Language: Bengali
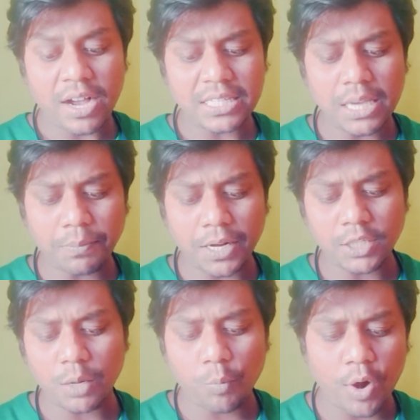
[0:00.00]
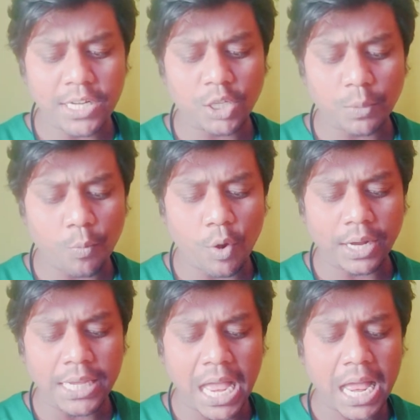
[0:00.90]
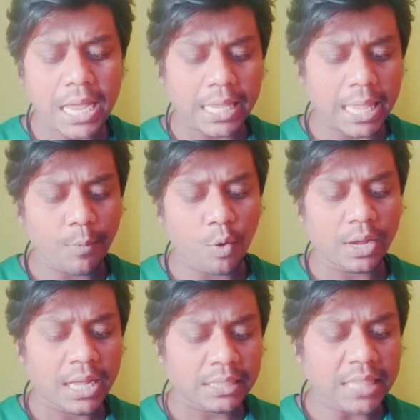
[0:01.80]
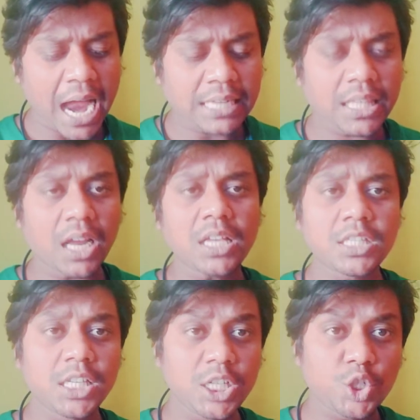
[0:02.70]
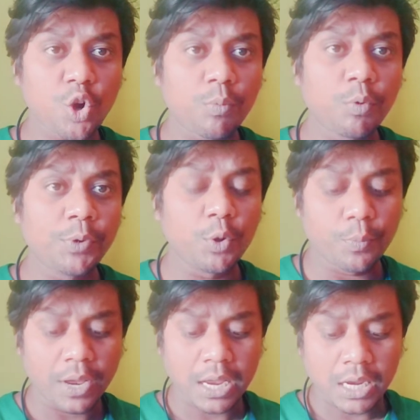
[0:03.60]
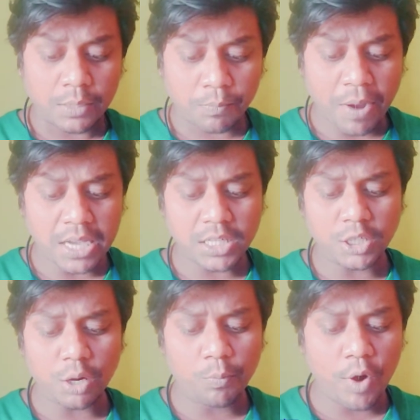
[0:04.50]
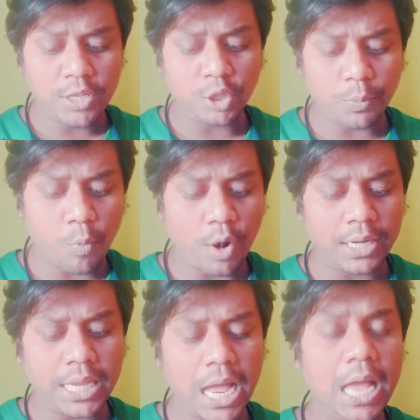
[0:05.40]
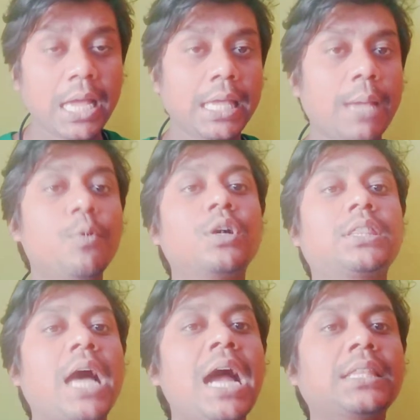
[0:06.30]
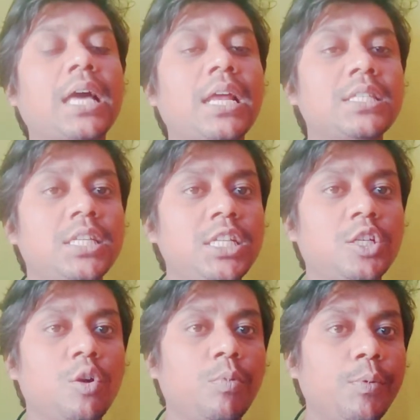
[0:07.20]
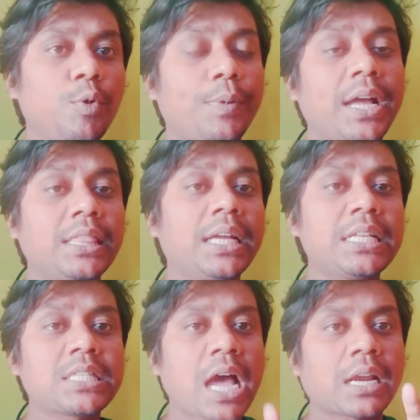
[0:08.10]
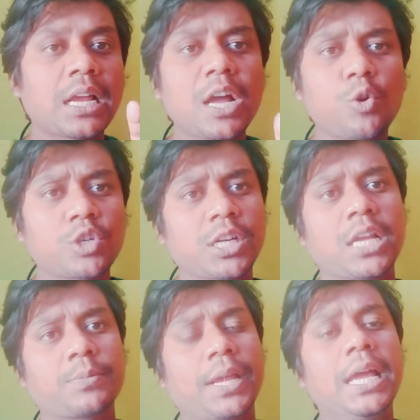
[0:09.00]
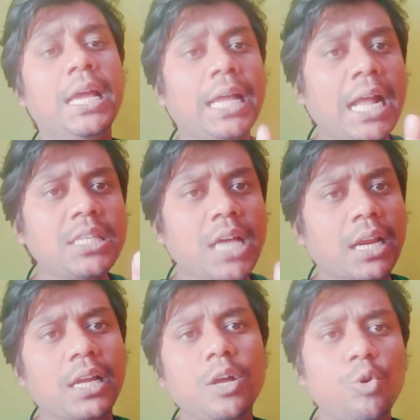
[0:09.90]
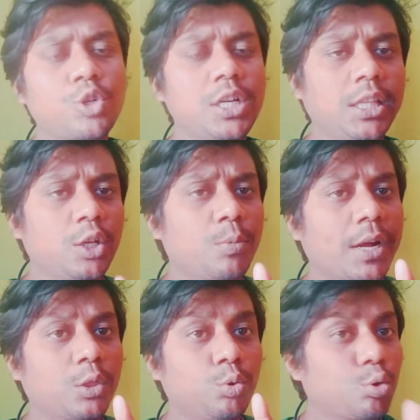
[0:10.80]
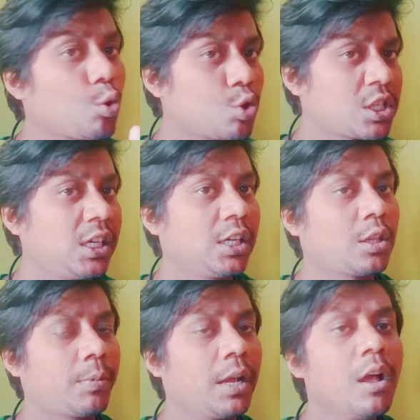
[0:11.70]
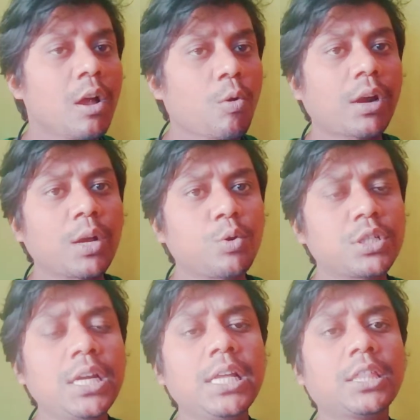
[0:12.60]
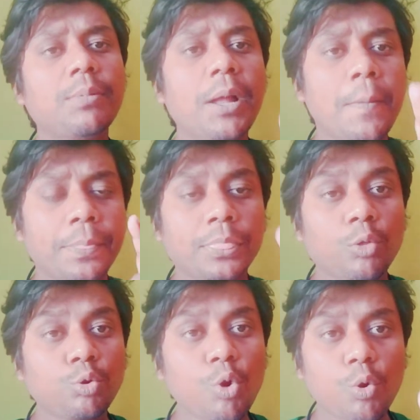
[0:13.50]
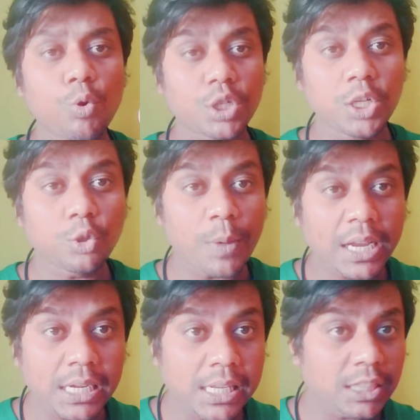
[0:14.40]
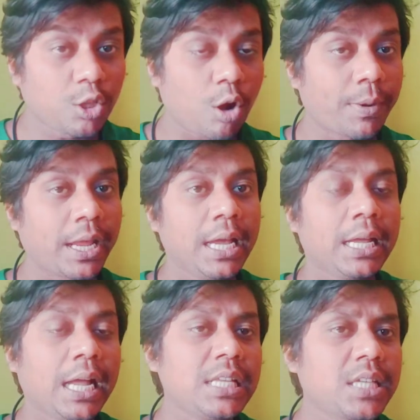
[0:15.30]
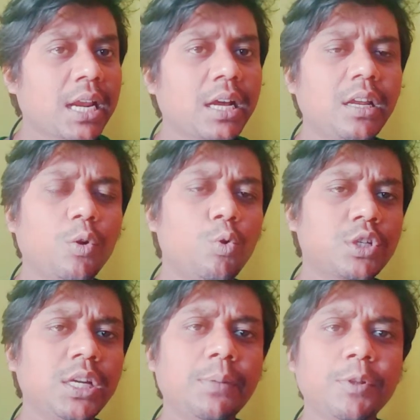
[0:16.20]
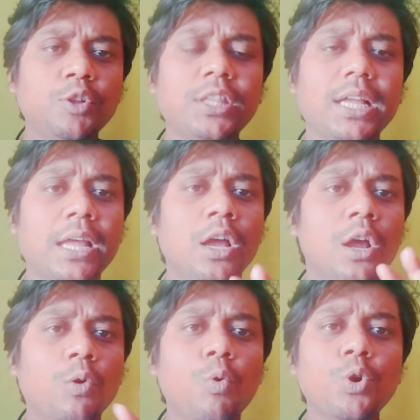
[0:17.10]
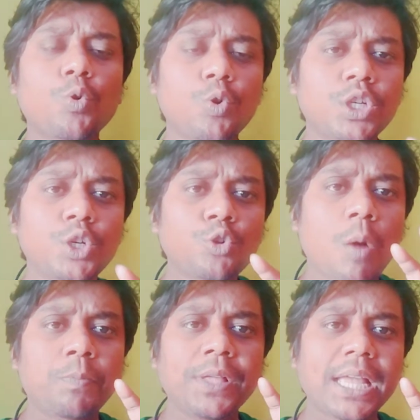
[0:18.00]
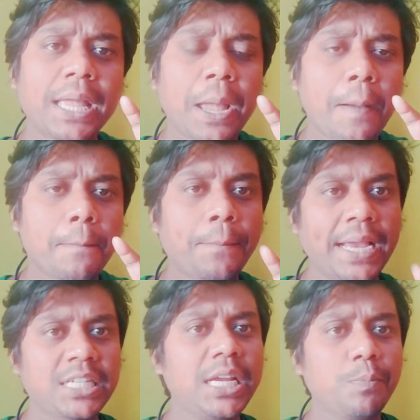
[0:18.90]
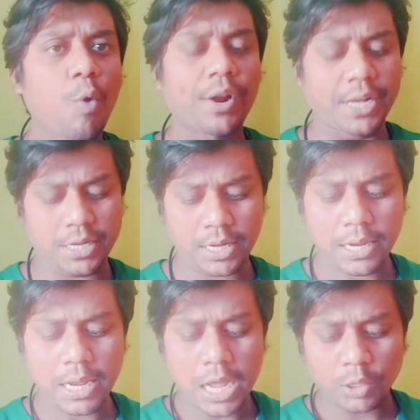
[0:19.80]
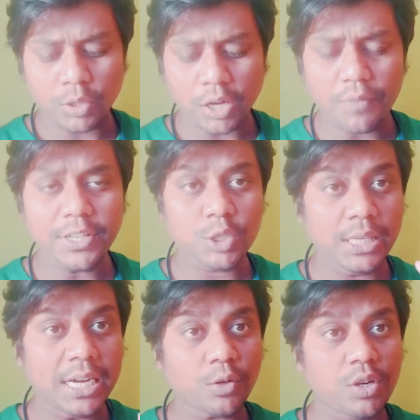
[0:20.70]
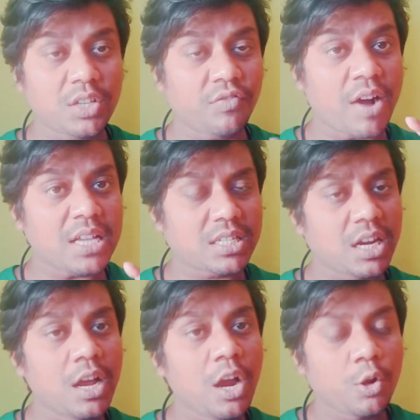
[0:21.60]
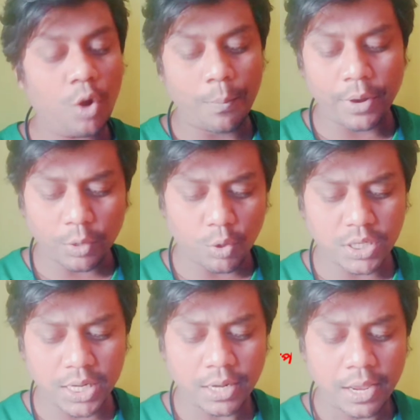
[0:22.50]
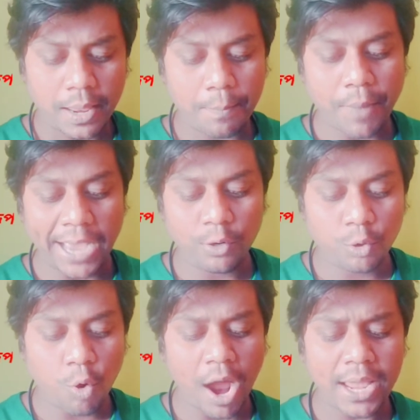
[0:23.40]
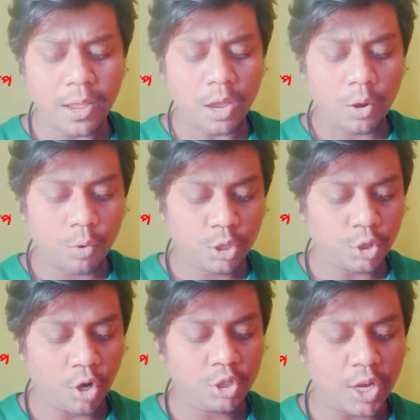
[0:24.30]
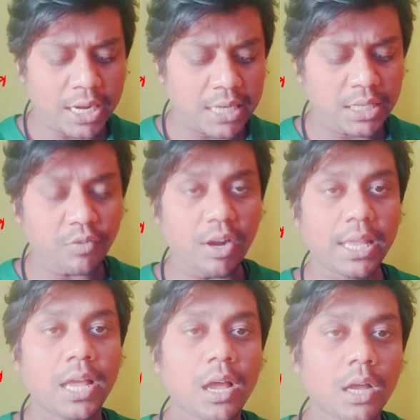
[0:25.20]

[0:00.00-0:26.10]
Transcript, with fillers: ফার্স্ট চ্যাপ্টার আছে বহির্জাত প্রক্রিয়া এবং তার দ্বারা সৃষ্ট ভূমিরূপ ফার্স্ট আসলে বহির্জাত প্রক্রিয়া এবং তার দ্বারা সৃষ্ট ভূমিরূপ এখান থেকে চারখানা কোশ্চেন আসবে এই চারখানা কোশ্চেন থেকে তোমাকে দুটো কোশ্চেন লিখতে হবে কটা কোশ্চেন লিখতে হবে দুটো কোশ্চেন তোমাকে লিখতে হবে এই চারখানা কোশ্চেনের ভিতর থেকে কোন কোশ্চেন সব থেকে বেশি ইম্পর্টেন্ট তো দেখো আমি সিলেক্ট করেছি ফার্স্ট নম্বরের কোশ্চেন বায়ুর ক্ষয় ও সঞ্চয় কার্যের ফলে